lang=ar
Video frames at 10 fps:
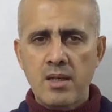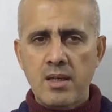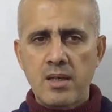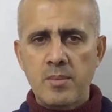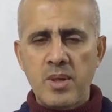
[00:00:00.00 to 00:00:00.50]

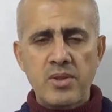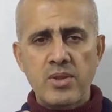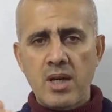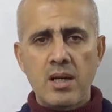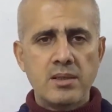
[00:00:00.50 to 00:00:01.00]
آه،
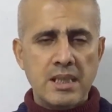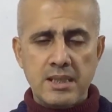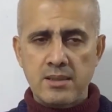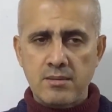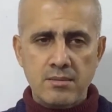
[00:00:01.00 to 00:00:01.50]
أثناء
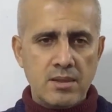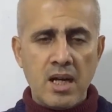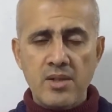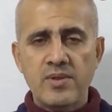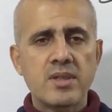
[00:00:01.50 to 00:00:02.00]
يعني
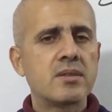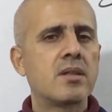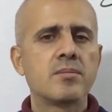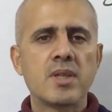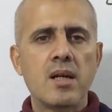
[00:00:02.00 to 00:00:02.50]
هاي فتره
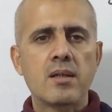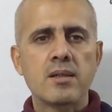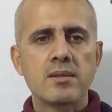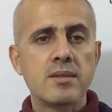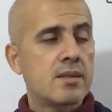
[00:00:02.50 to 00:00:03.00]

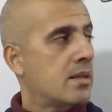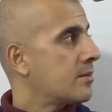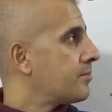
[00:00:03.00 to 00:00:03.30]
الامتحانات زين